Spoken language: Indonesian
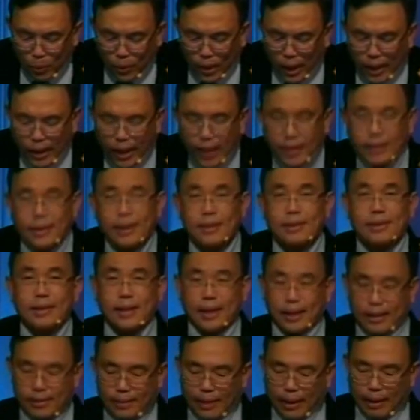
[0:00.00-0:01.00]
bukan hanya
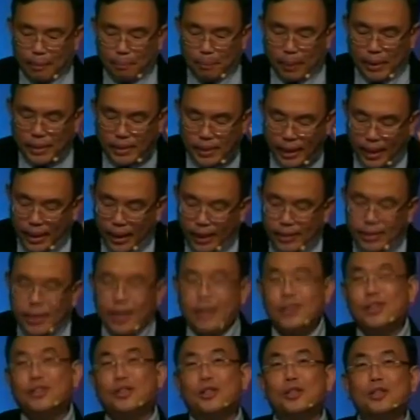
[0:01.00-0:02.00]
sekedar percaya
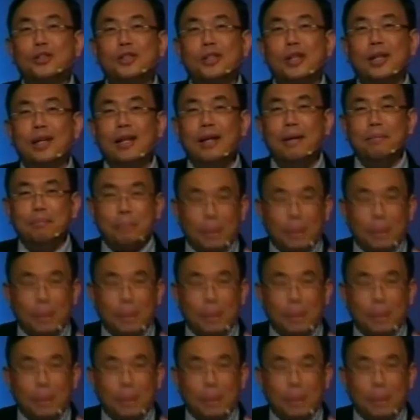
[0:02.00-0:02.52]
Yesus